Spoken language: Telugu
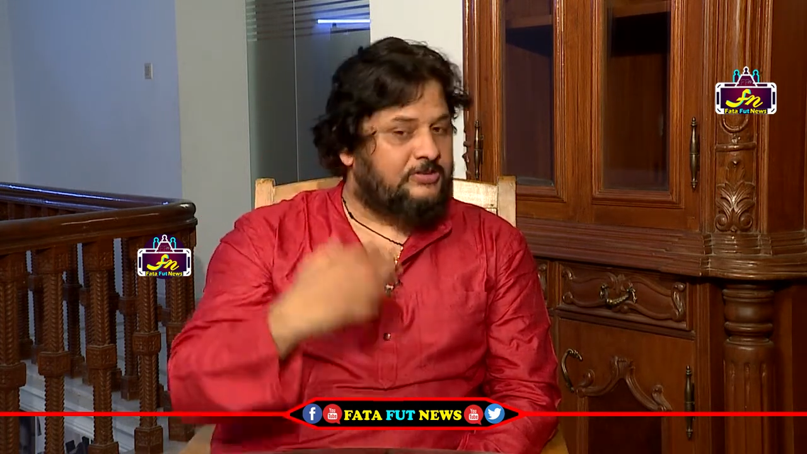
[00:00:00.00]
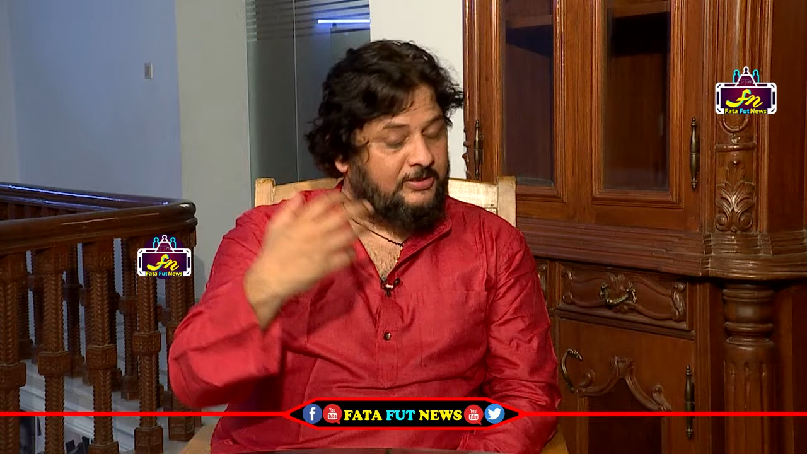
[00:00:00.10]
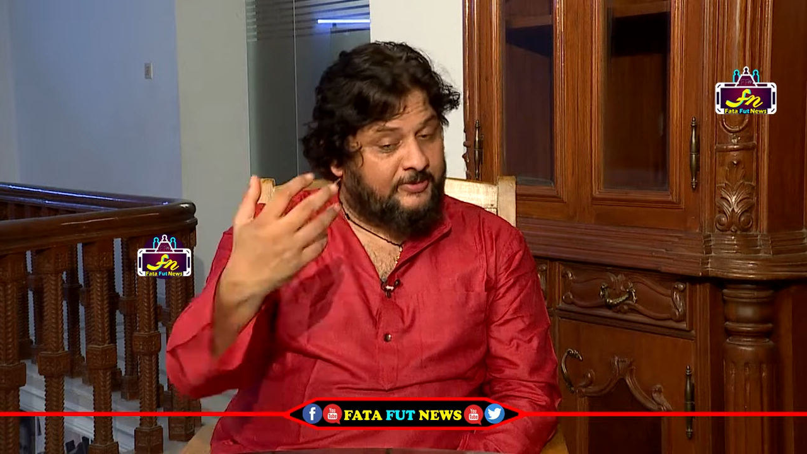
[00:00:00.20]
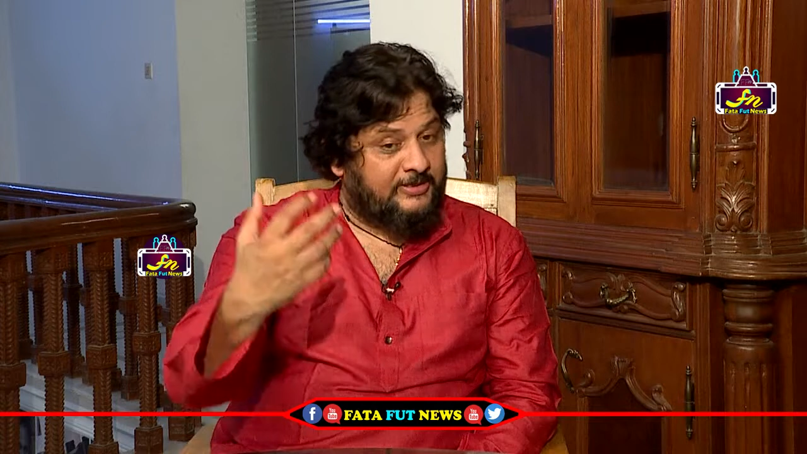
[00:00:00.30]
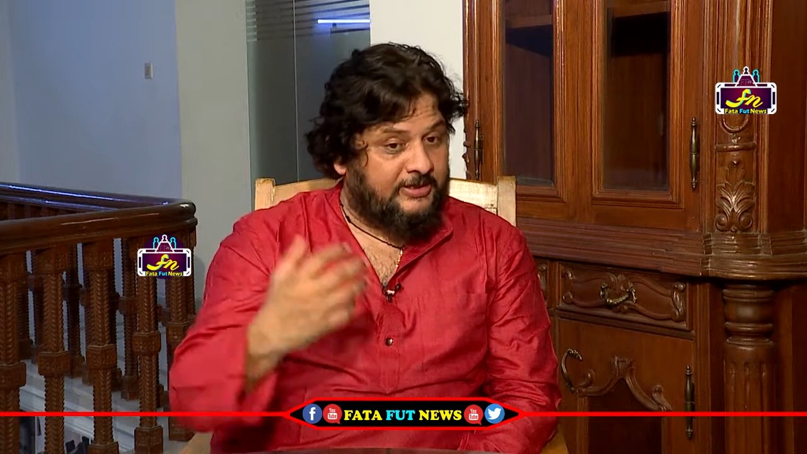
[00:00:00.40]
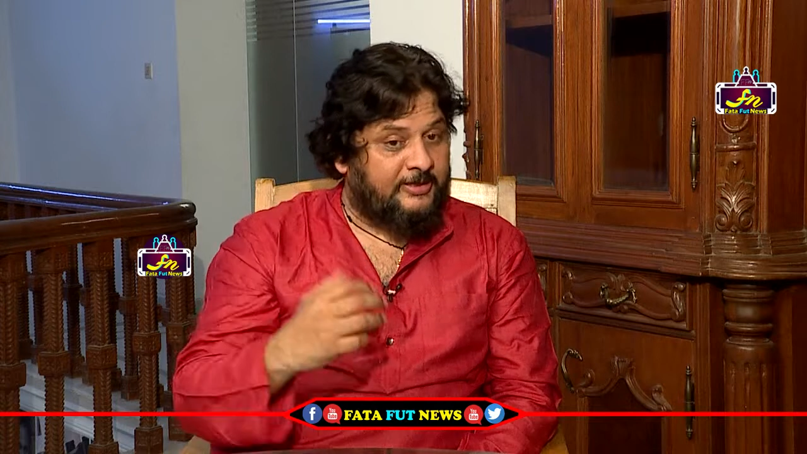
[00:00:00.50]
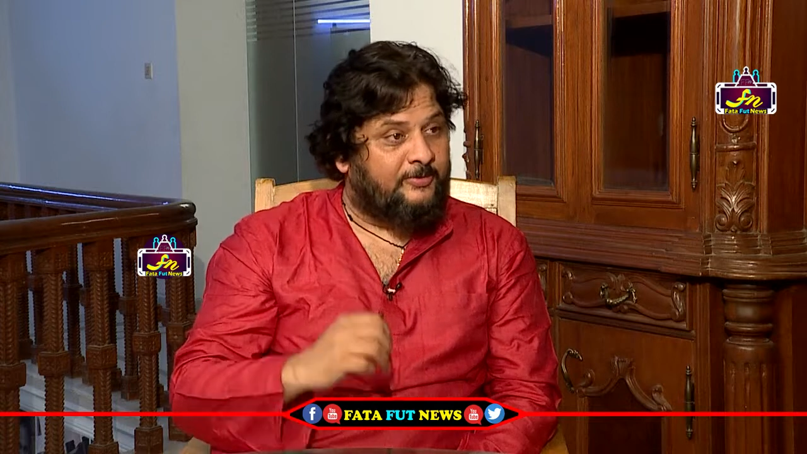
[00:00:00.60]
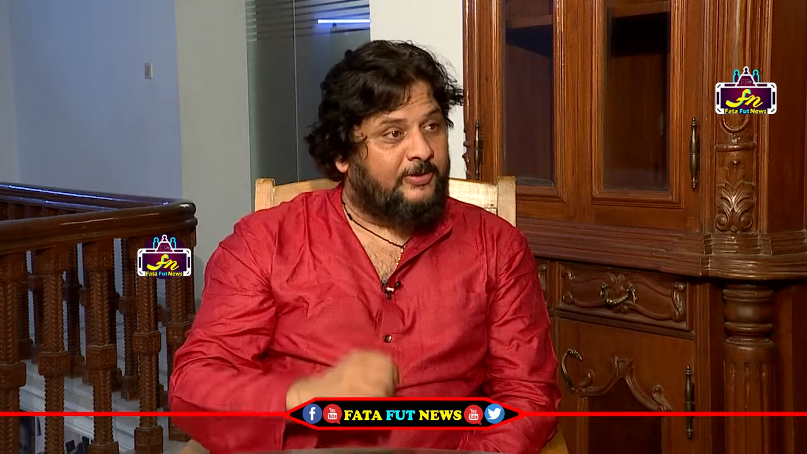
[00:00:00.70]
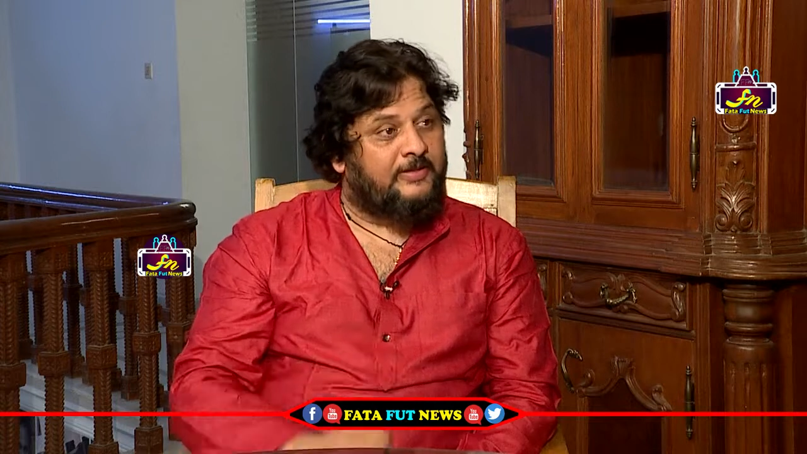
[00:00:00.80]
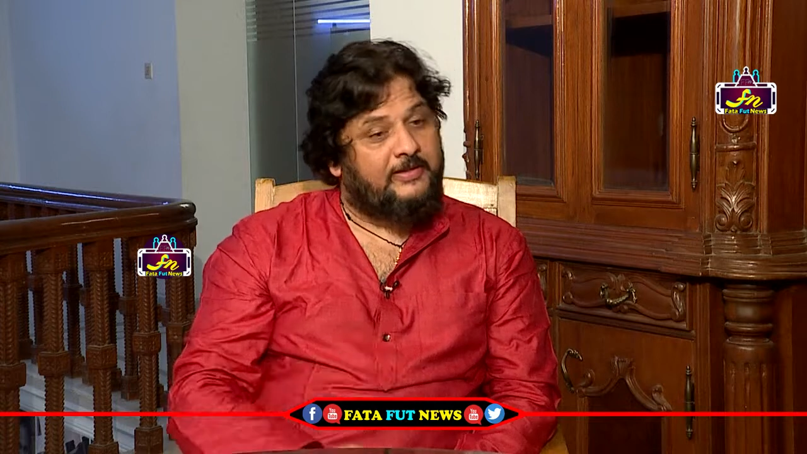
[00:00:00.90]
సినిమా
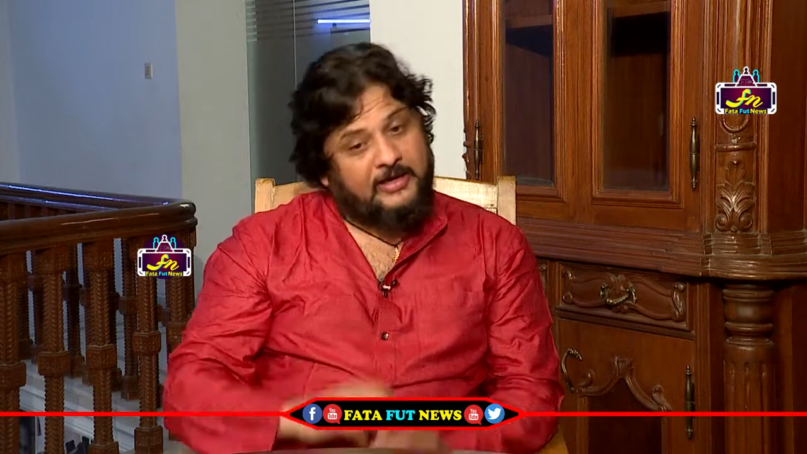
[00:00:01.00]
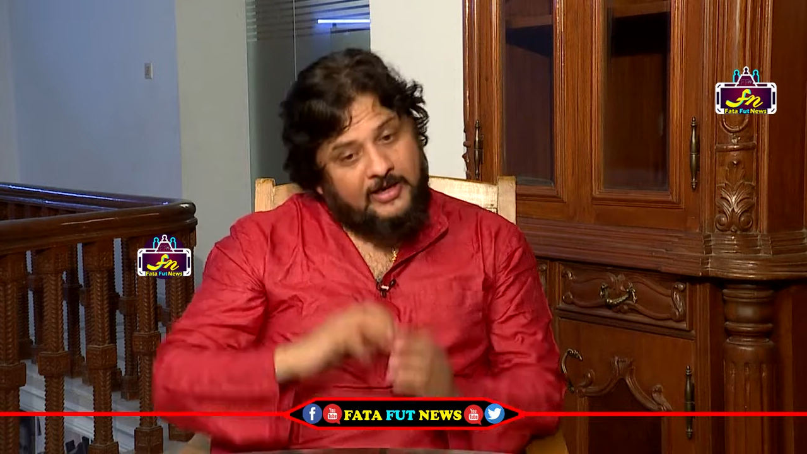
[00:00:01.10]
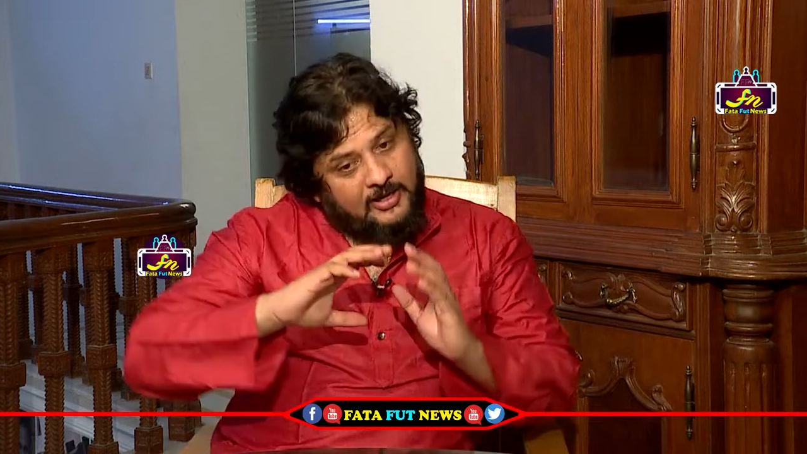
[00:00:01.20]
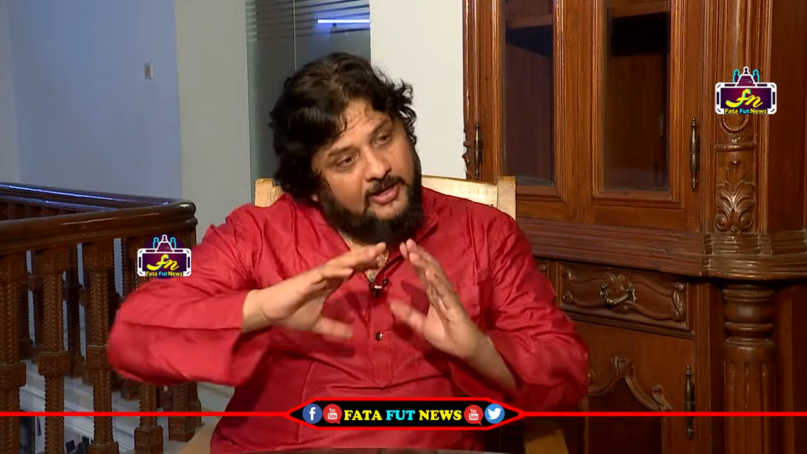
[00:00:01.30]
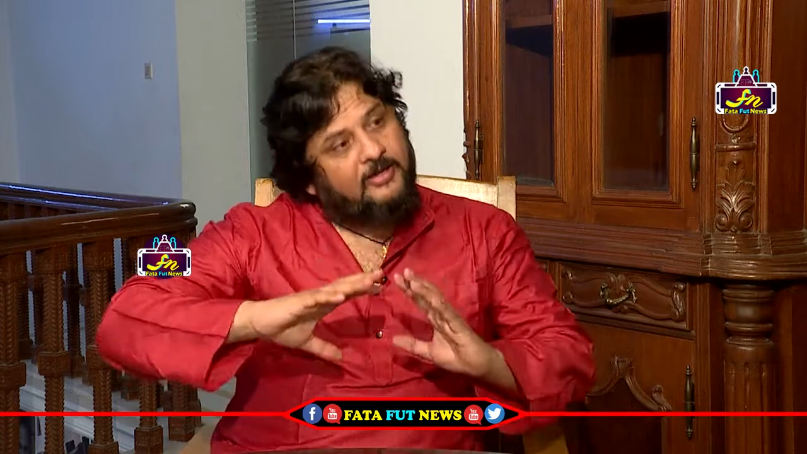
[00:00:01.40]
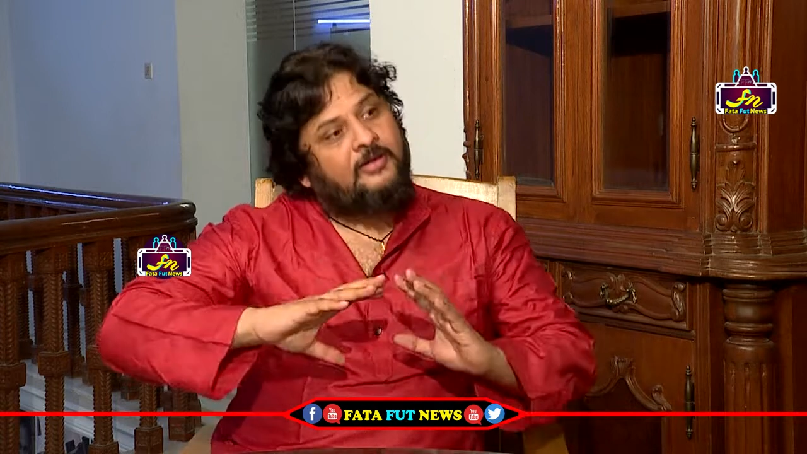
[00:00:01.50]
తీయడం అనేది ఇంకా